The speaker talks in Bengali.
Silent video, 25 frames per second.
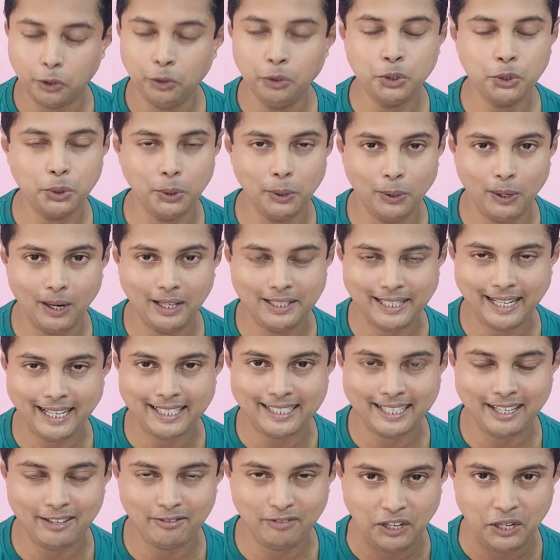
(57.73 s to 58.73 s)
চলুন শুরু করা যাক
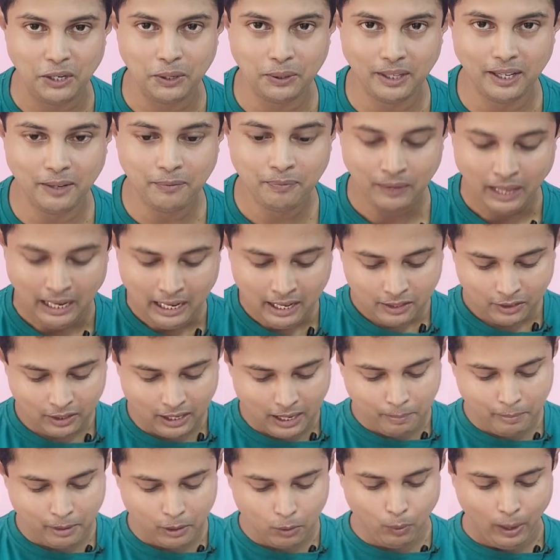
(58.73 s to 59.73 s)
আজকের ভিডিওটি তো
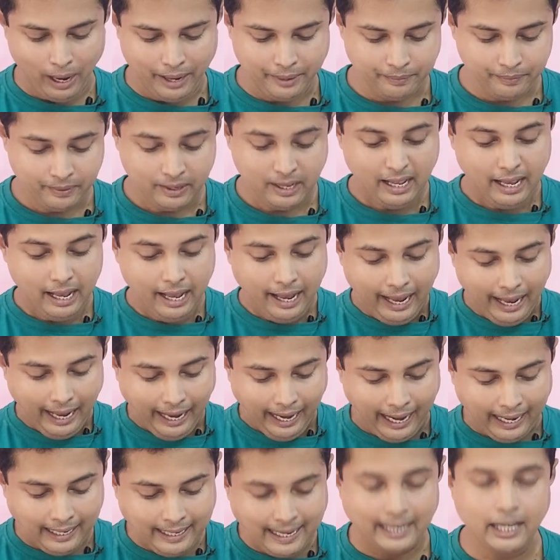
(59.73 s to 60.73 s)
নাম্বার ওয়ান
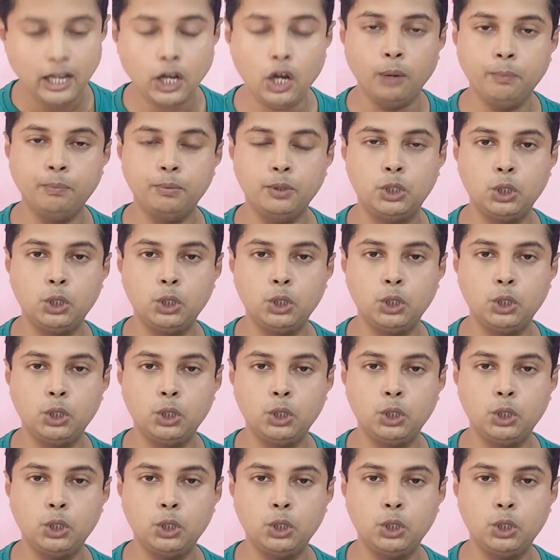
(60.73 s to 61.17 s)
এটি একটা খুব